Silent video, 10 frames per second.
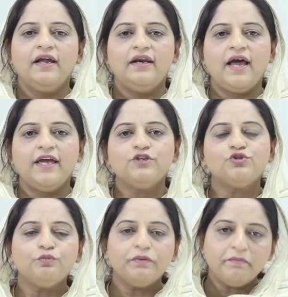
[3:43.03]
लाइक
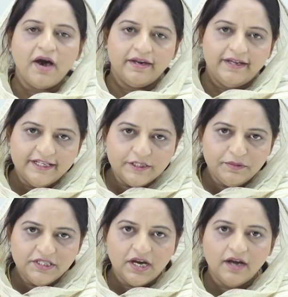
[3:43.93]
सुपर मार्केट्स
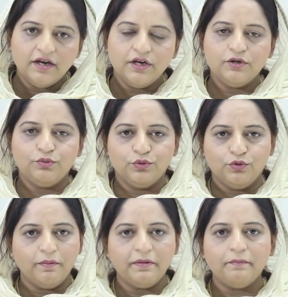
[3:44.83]
में जाकर
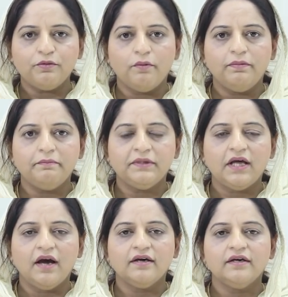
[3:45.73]
उनको अपना प्रॉब्लम
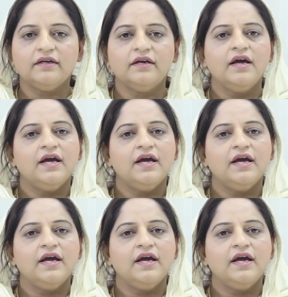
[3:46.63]
बताकर